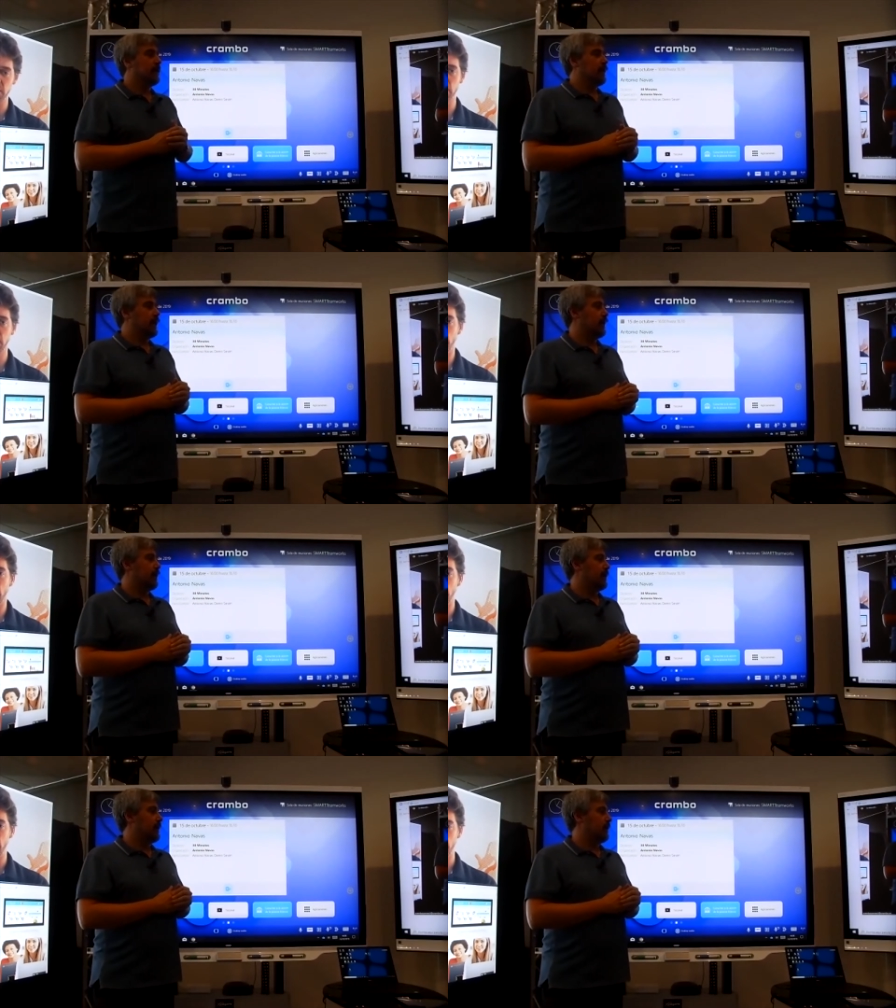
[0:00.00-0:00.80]

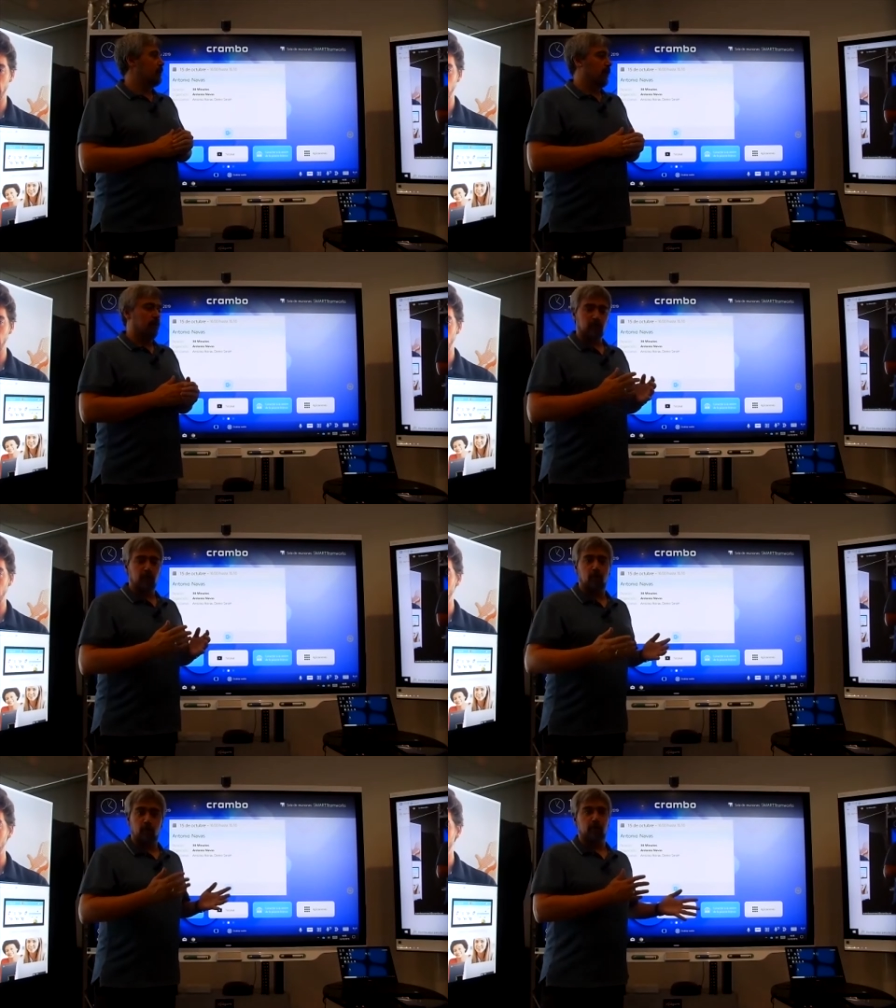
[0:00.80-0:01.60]
Eh, y bueno, pues hoy,
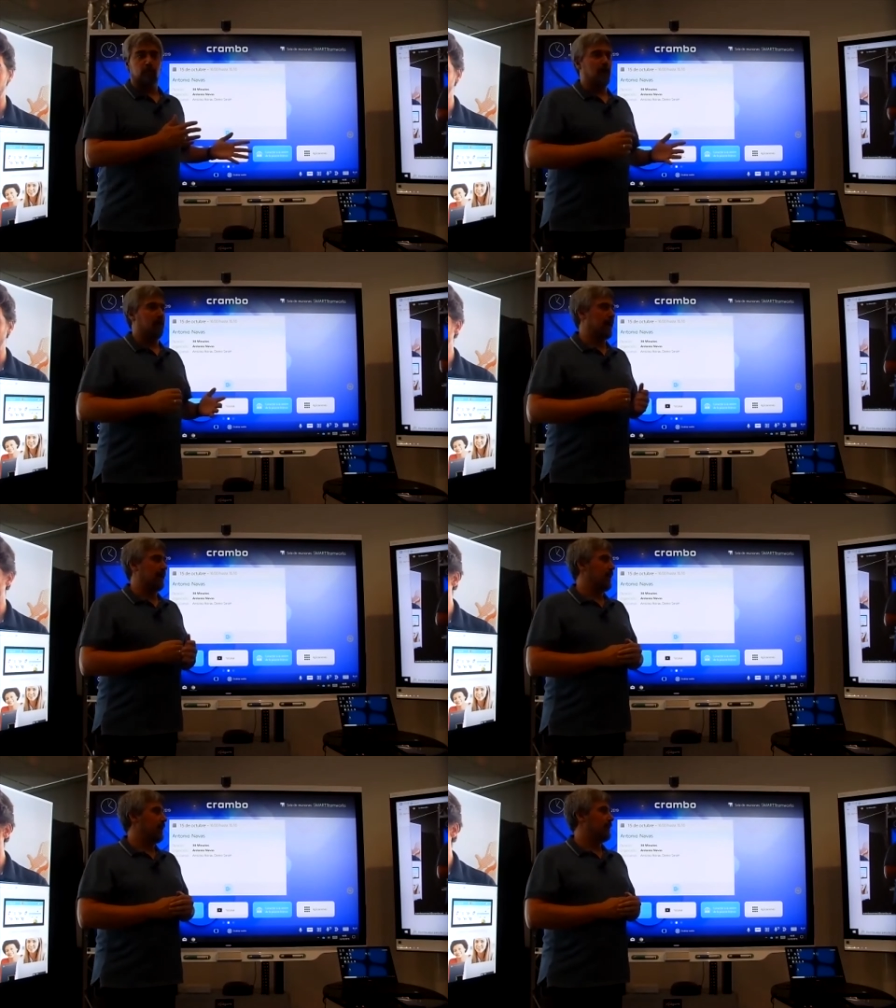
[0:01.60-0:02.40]
os voy a hablar
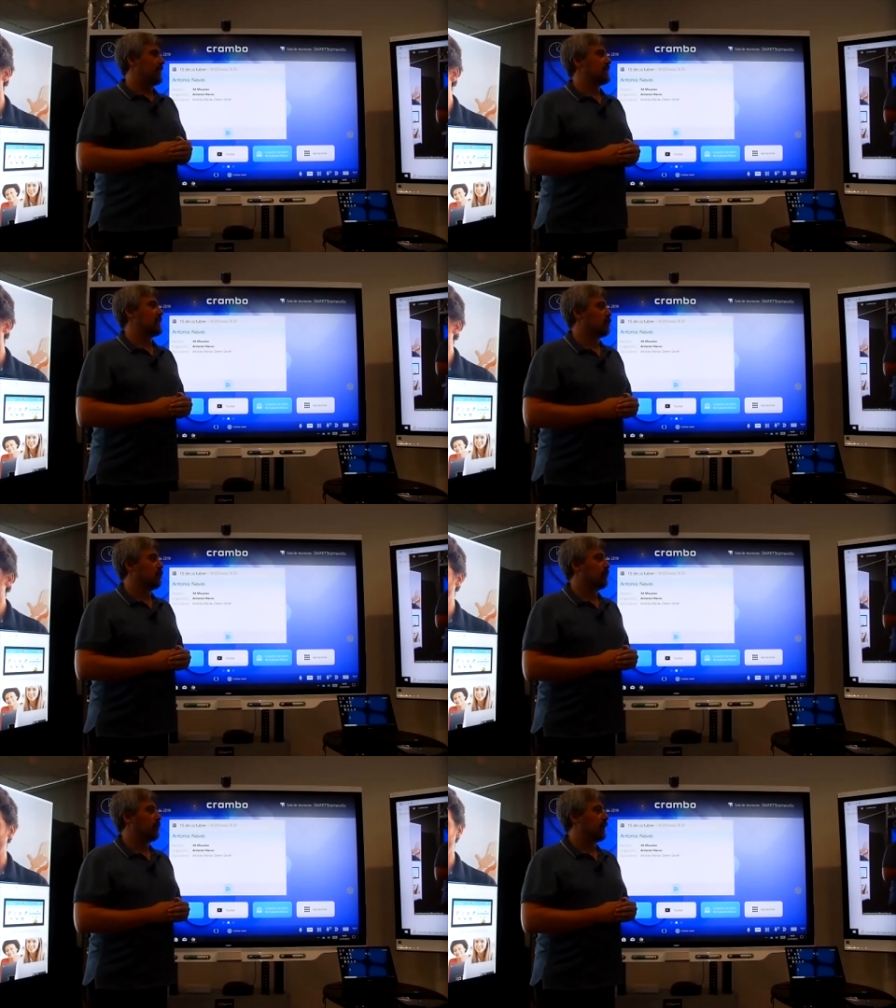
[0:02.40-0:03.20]
de, esta
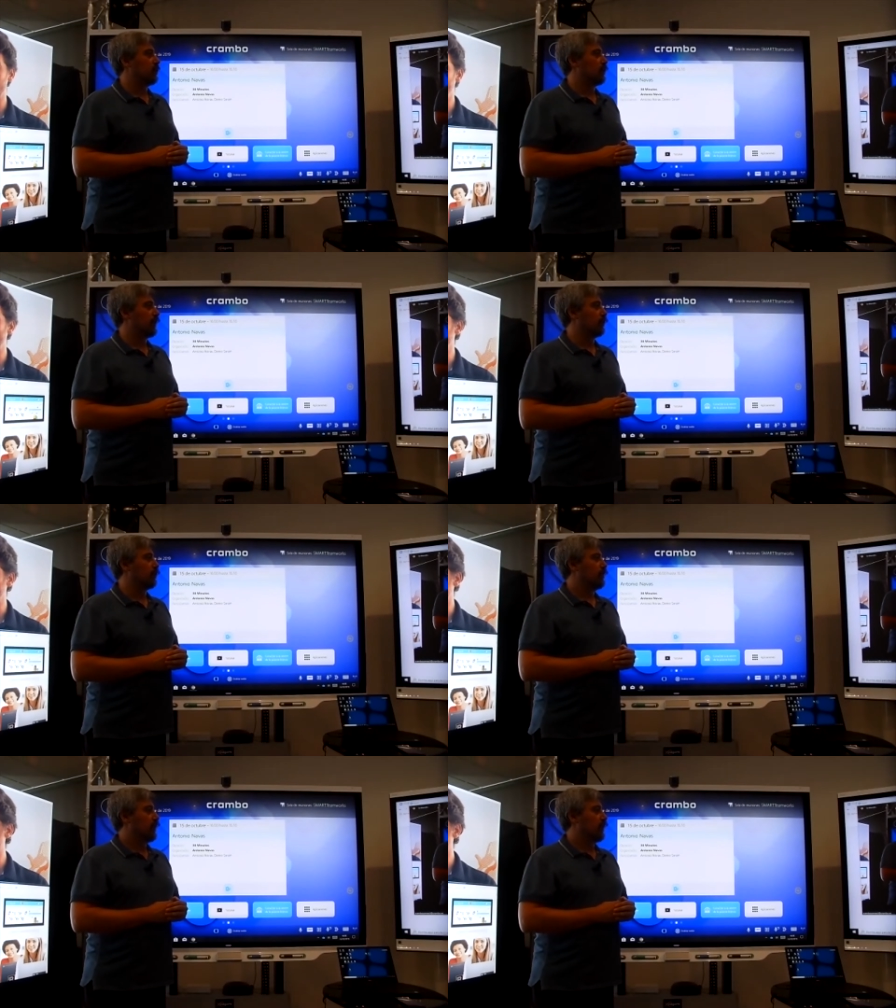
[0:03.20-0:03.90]
solución en concreto.